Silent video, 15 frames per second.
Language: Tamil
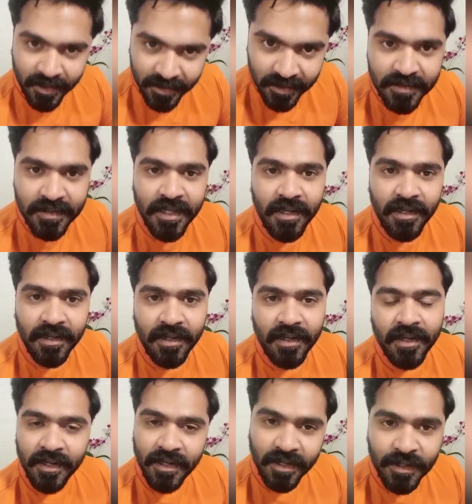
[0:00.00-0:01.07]
அதை செய்யுங்க
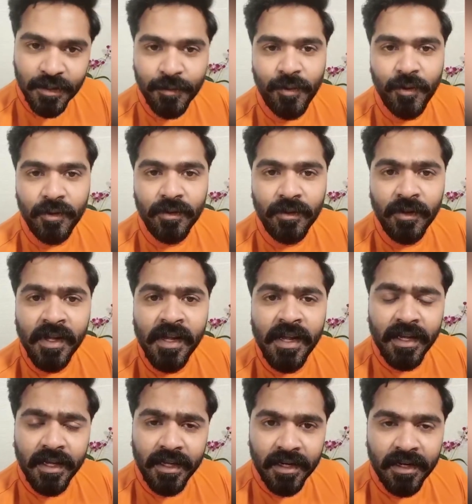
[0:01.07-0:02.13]
எனக்கு அது போதும்
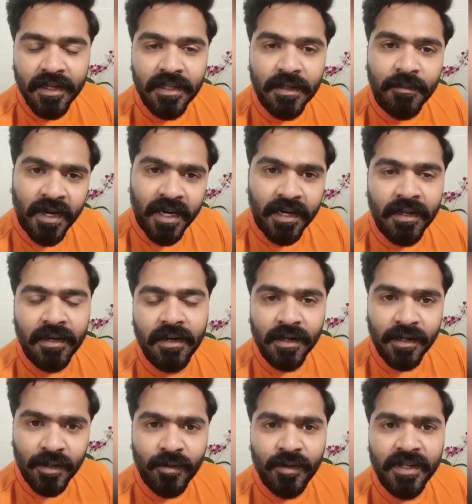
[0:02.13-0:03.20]
ஏன்னா இந்த பேனர்
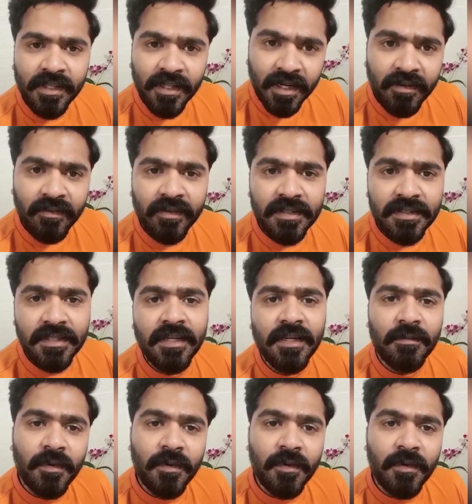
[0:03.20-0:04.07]
கட் அவுட் இதெல்லாம் வச்சு